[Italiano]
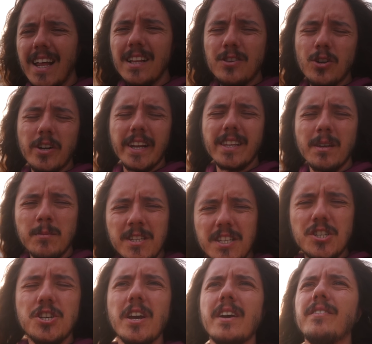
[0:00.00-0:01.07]
l'altro Reda mi
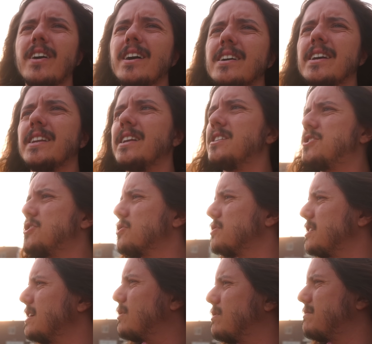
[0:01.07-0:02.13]
diceva che nel giro
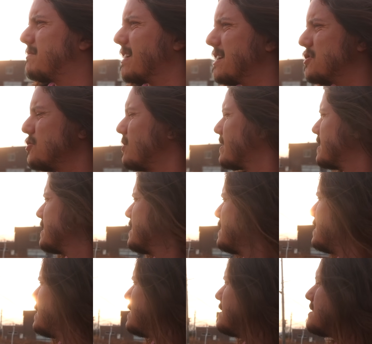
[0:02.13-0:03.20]
di tre giorni,
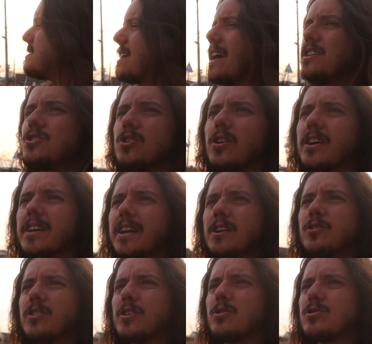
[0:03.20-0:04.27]
sei giorni, sei giorni
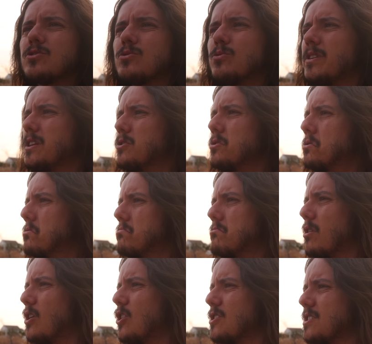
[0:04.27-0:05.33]
hanno ricostruito visto
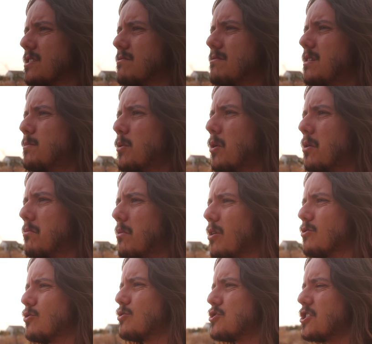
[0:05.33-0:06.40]
qualcosa tipo
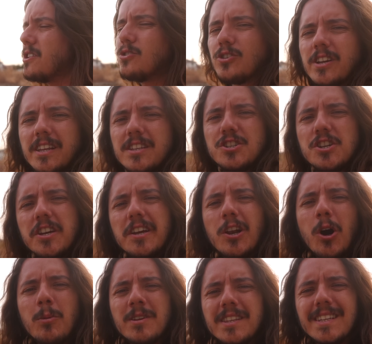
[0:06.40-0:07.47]
813
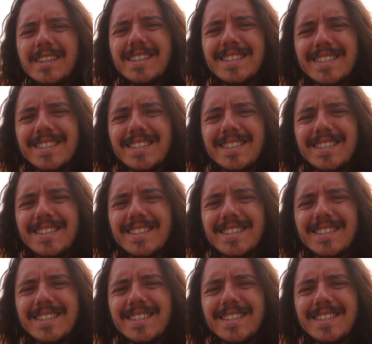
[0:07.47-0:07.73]
km di